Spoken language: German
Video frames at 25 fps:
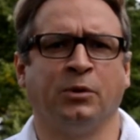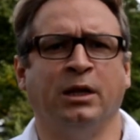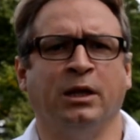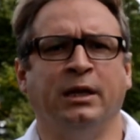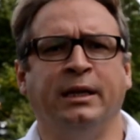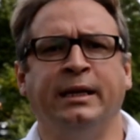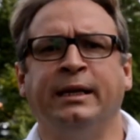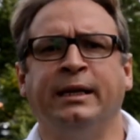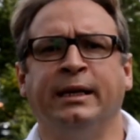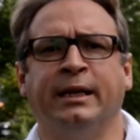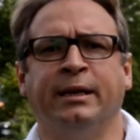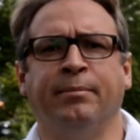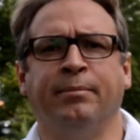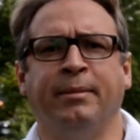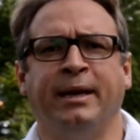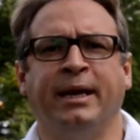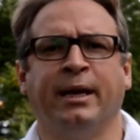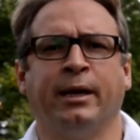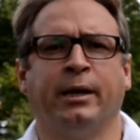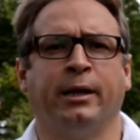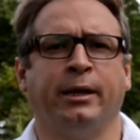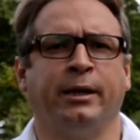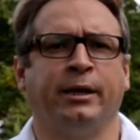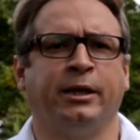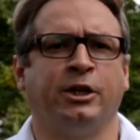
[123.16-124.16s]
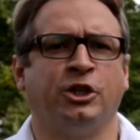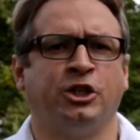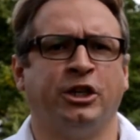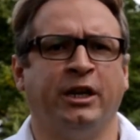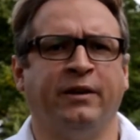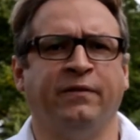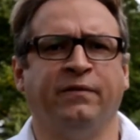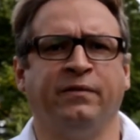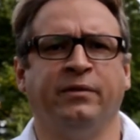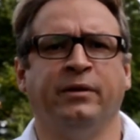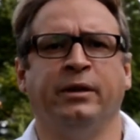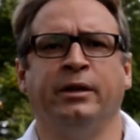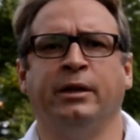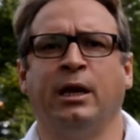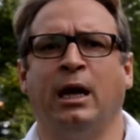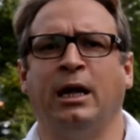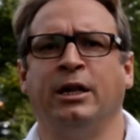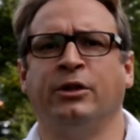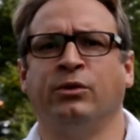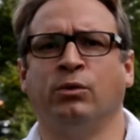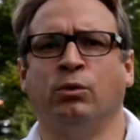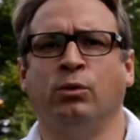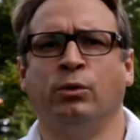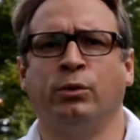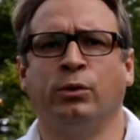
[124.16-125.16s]
liegen in mehreren Geschäften in
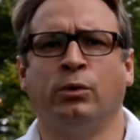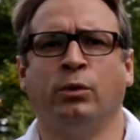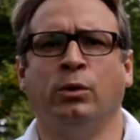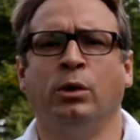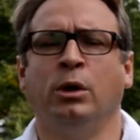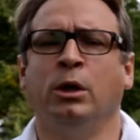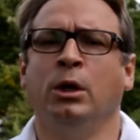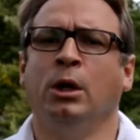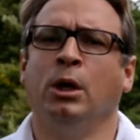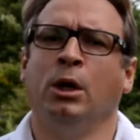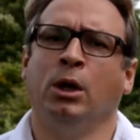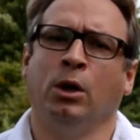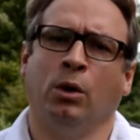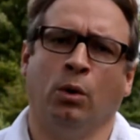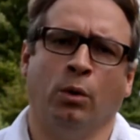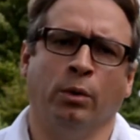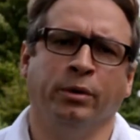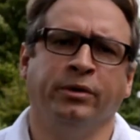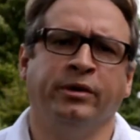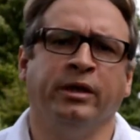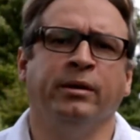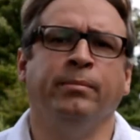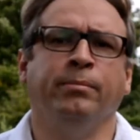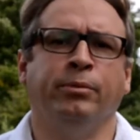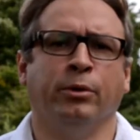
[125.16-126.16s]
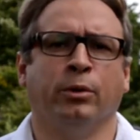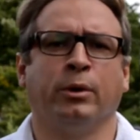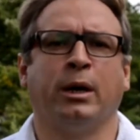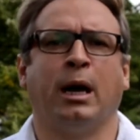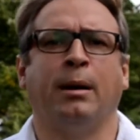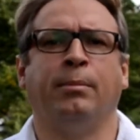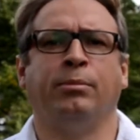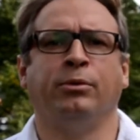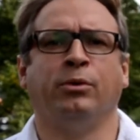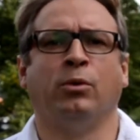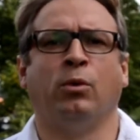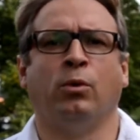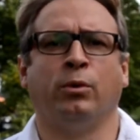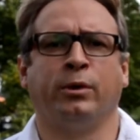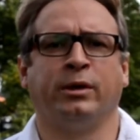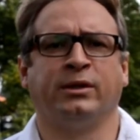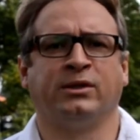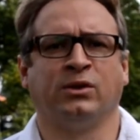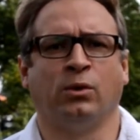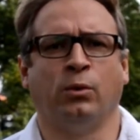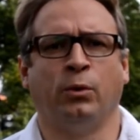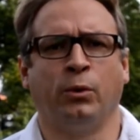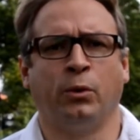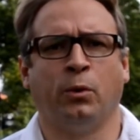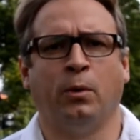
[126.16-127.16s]
Altrudow und im Bürgerbüro des
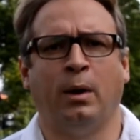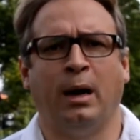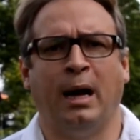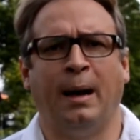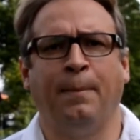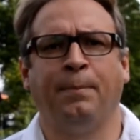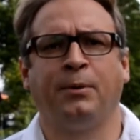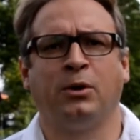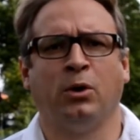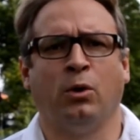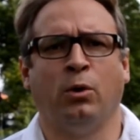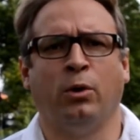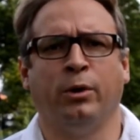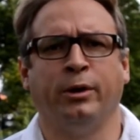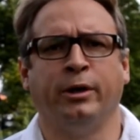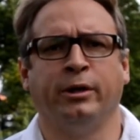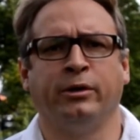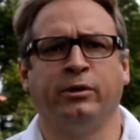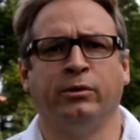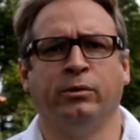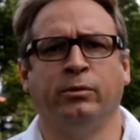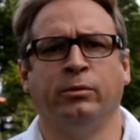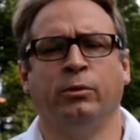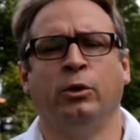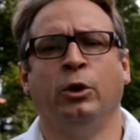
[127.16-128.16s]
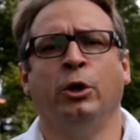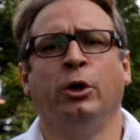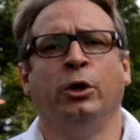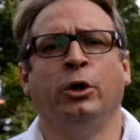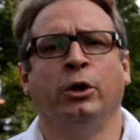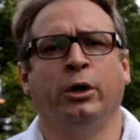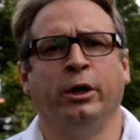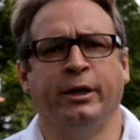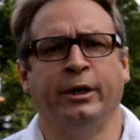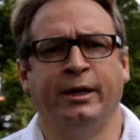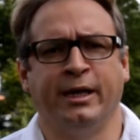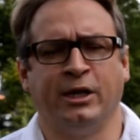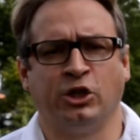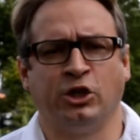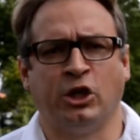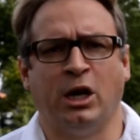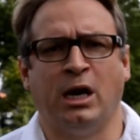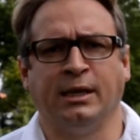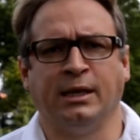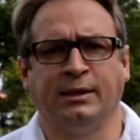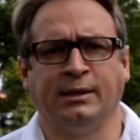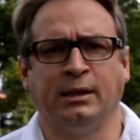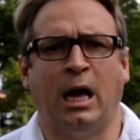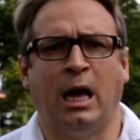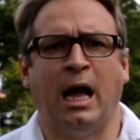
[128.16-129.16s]
Rudower Abgeordneten in der
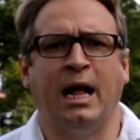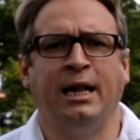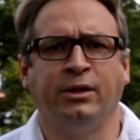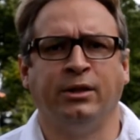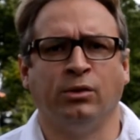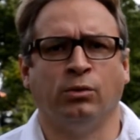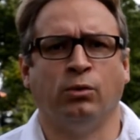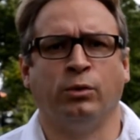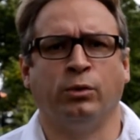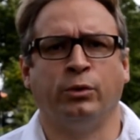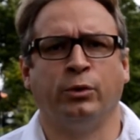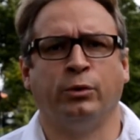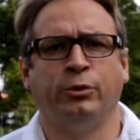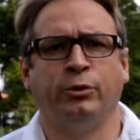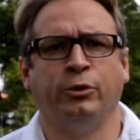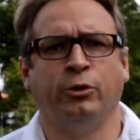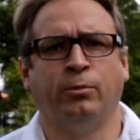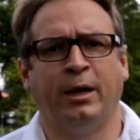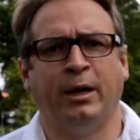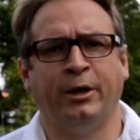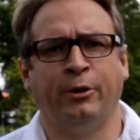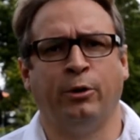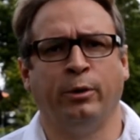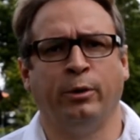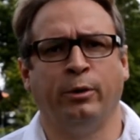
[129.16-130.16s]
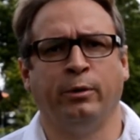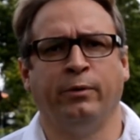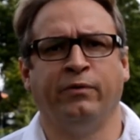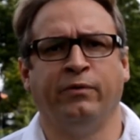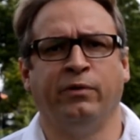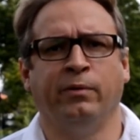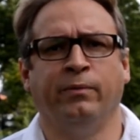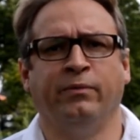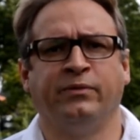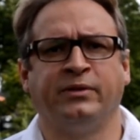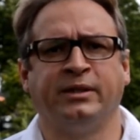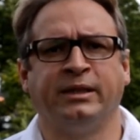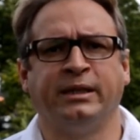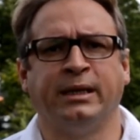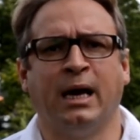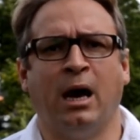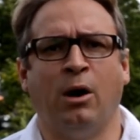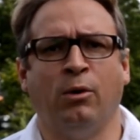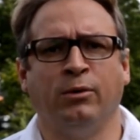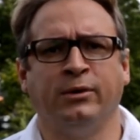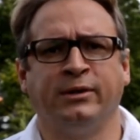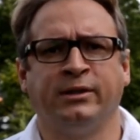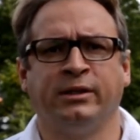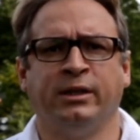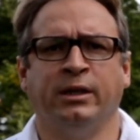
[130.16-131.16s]
Straße Altrudow Nummer 59
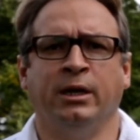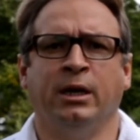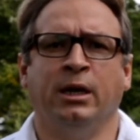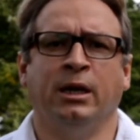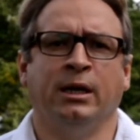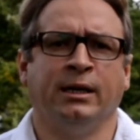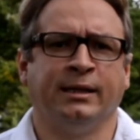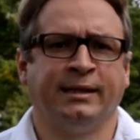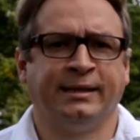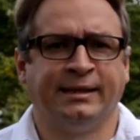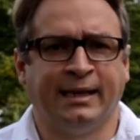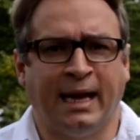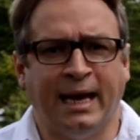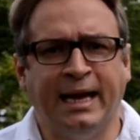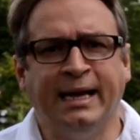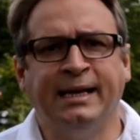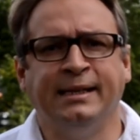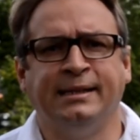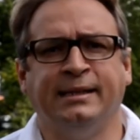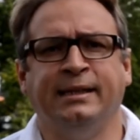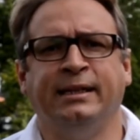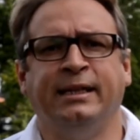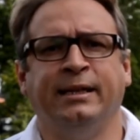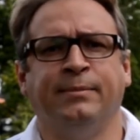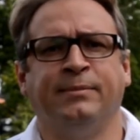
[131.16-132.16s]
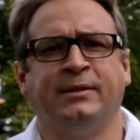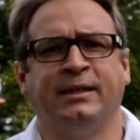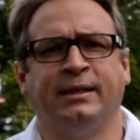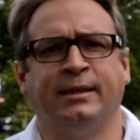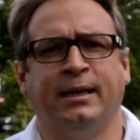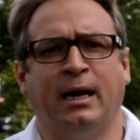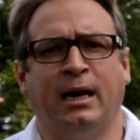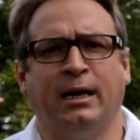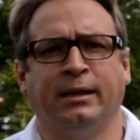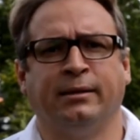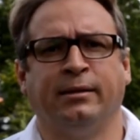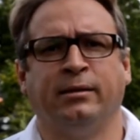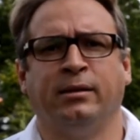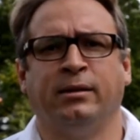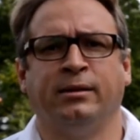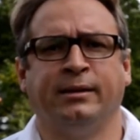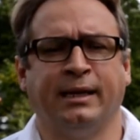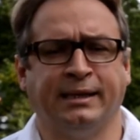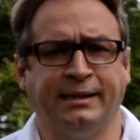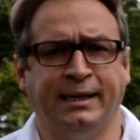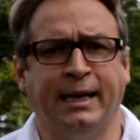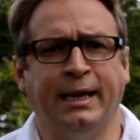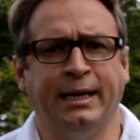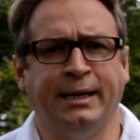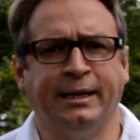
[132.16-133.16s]
aus. Zeigen Sie dem Senat,
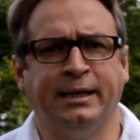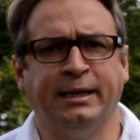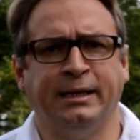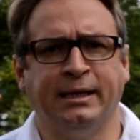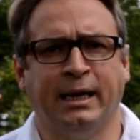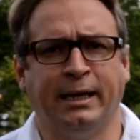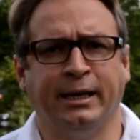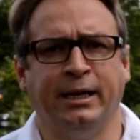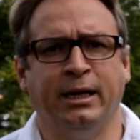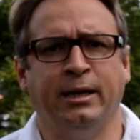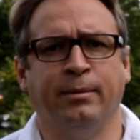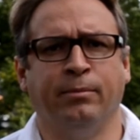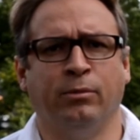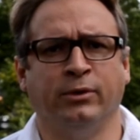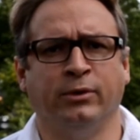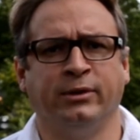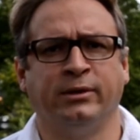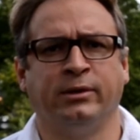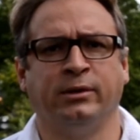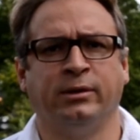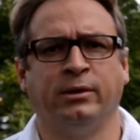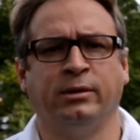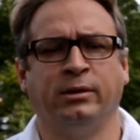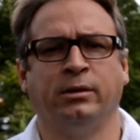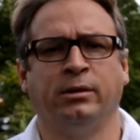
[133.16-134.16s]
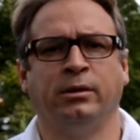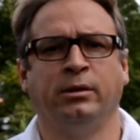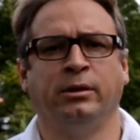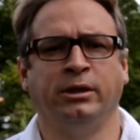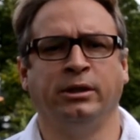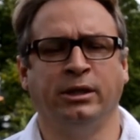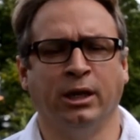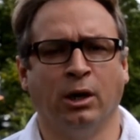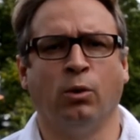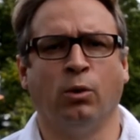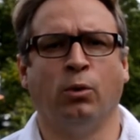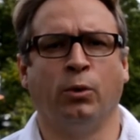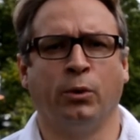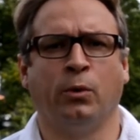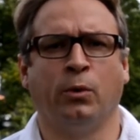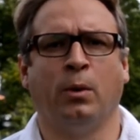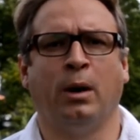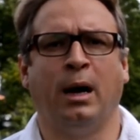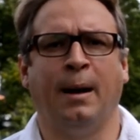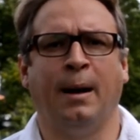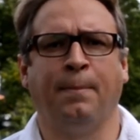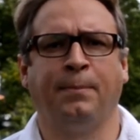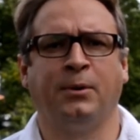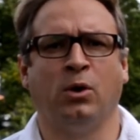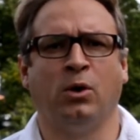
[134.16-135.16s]
dass er endlich handeln muss. Ihr Rudower
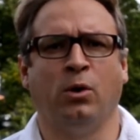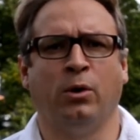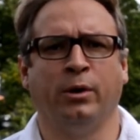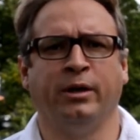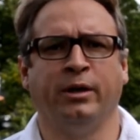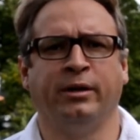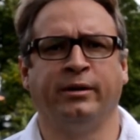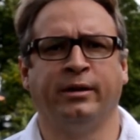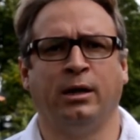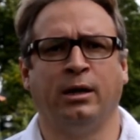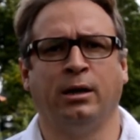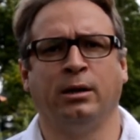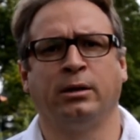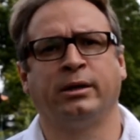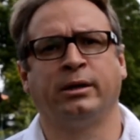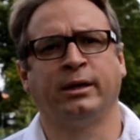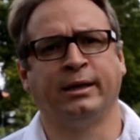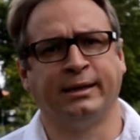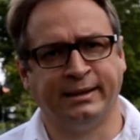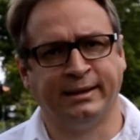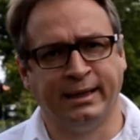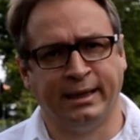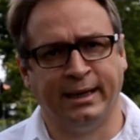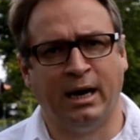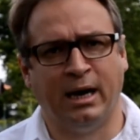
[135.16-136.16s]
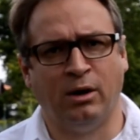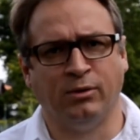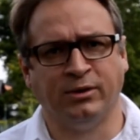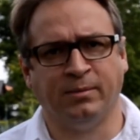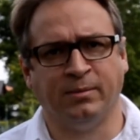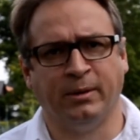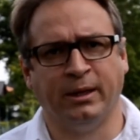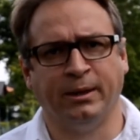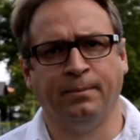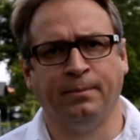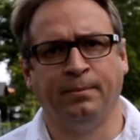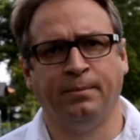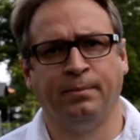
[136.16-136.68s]
Abgeordneter Christian Hausmann.